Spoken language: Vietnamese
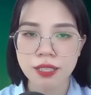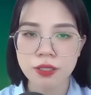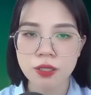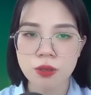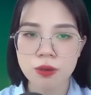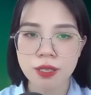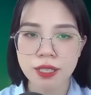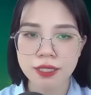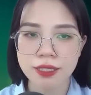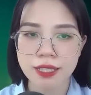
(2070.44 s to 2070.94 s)

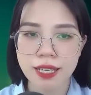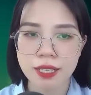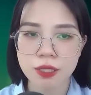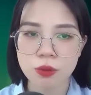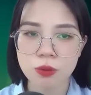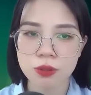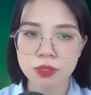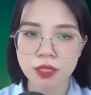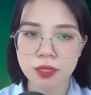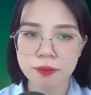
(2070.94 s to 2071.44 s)
Rồi anh nhìn
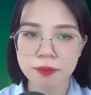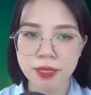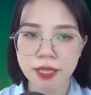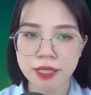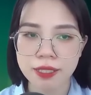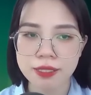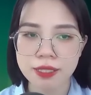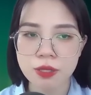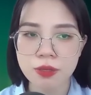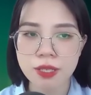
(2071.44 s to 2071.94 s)
hùng hổ của
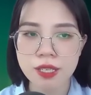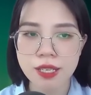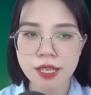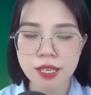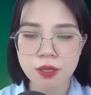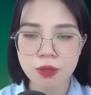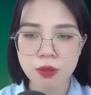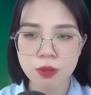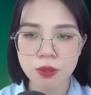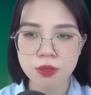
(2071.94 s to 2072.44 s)
thẩm đình
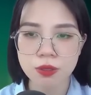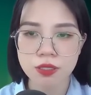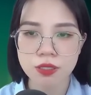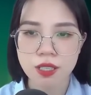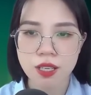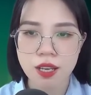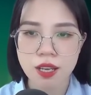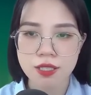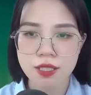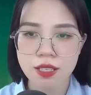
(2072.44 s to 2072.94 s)
Tôi
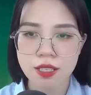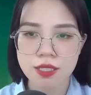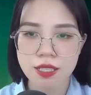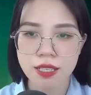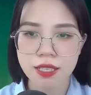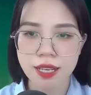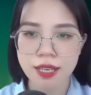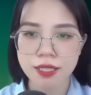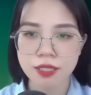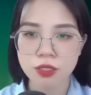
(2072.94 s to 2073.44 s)
xấu hổ
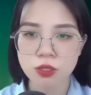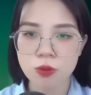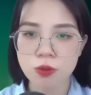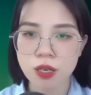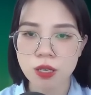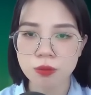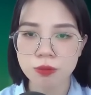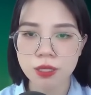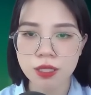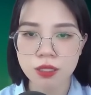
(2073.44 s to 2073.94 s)
cúi đầu
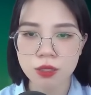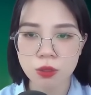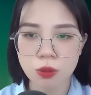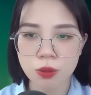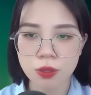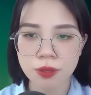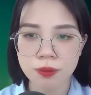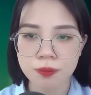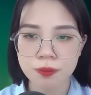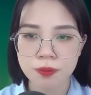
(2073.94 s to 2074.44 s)
Đêm
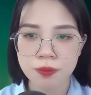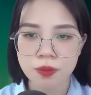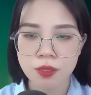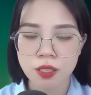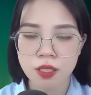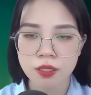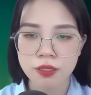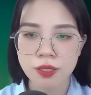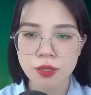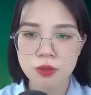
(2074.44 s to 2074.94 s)
đó thẩm
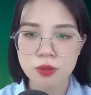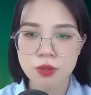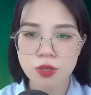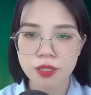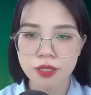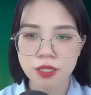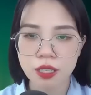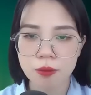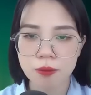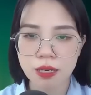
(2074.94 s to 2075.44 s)
đình và tôi
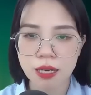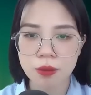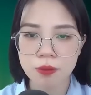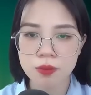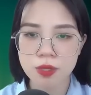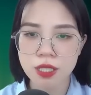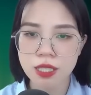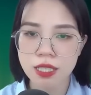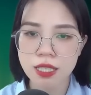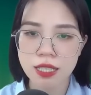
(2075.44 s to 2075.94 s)
nói chuyện
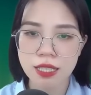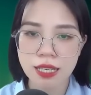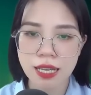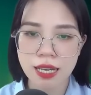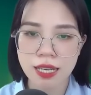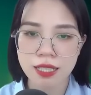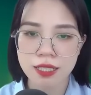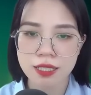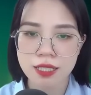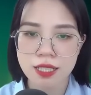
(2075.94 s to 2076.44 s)
rất lâu
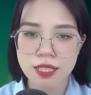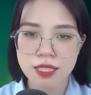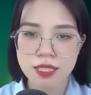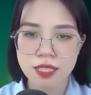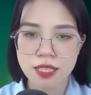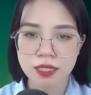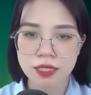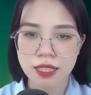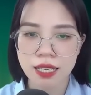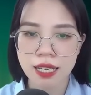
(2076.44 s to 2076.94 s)

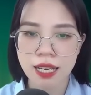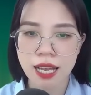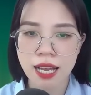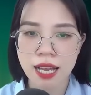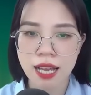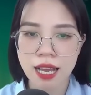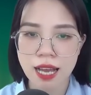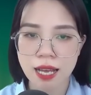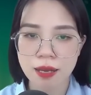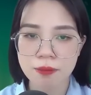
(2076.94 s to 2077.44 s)
Anh và
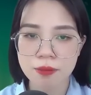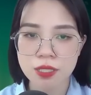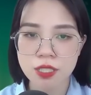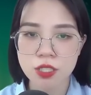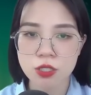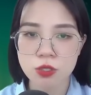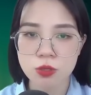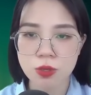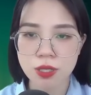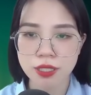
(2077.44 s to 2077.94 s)
Triệu Y Nhiên
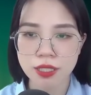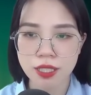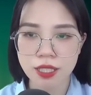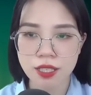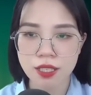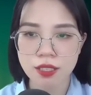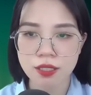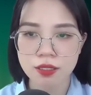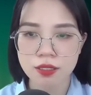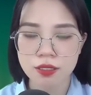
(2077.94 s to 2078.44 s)
là bạn học
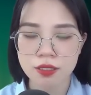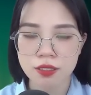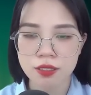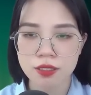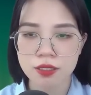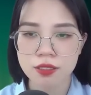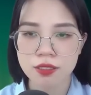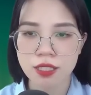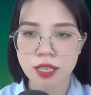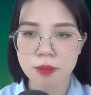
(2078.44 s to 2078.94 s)
cùng lớp
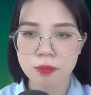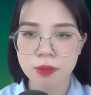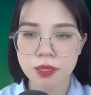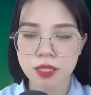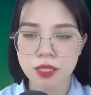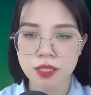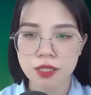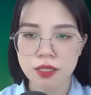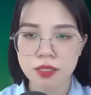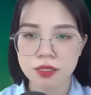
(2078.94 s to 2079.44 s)
thời đại học
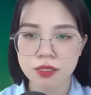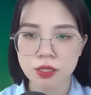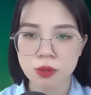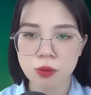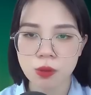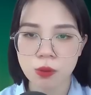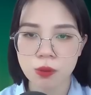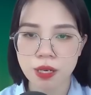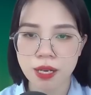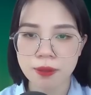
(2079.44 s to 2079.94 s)
Gia
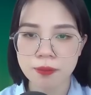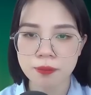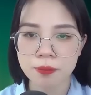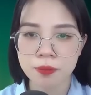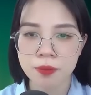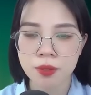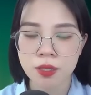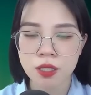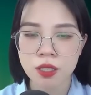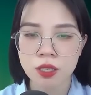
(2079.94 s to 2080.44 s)
cảnh của Triệu
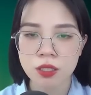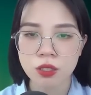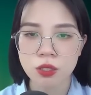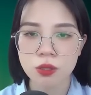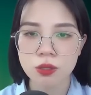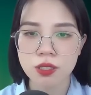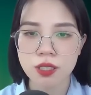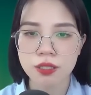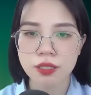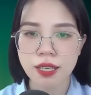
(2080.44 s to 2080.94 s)
Y Nhiên
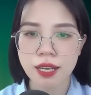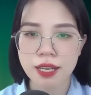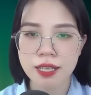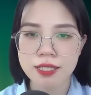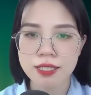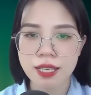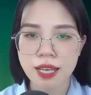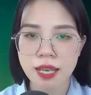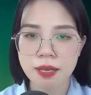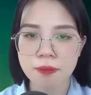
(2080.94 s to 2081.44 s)
rất tốt
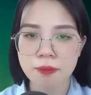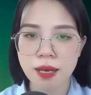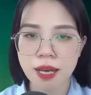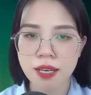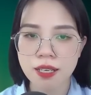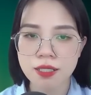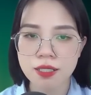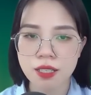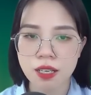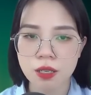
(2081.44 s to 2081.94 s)
Không
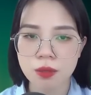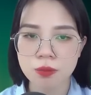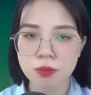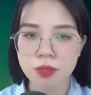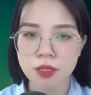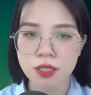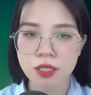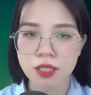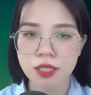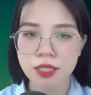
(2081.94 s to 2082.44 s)
thích học
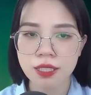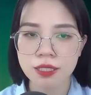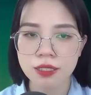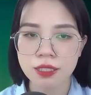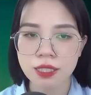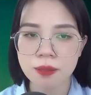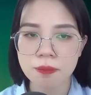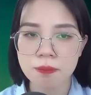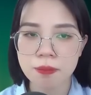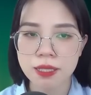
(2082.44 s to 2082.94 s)
Cứ đến
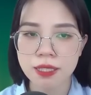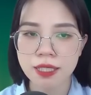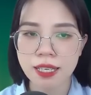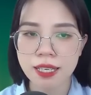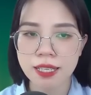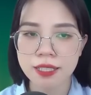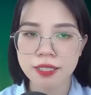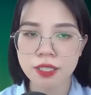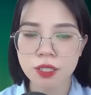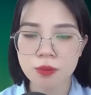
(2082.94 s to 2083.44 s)
cuối kỳ
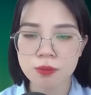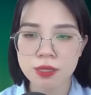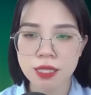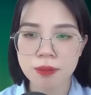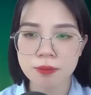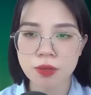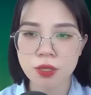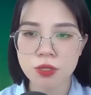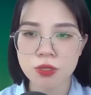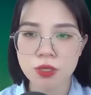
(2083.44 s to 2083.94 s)
là mượn
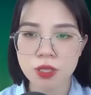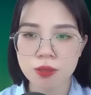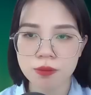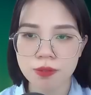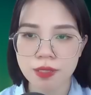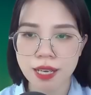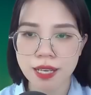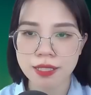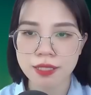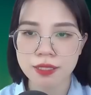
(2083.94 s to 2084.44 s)
vợ của thẩm
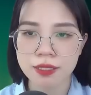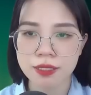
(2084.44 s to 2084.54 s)
đình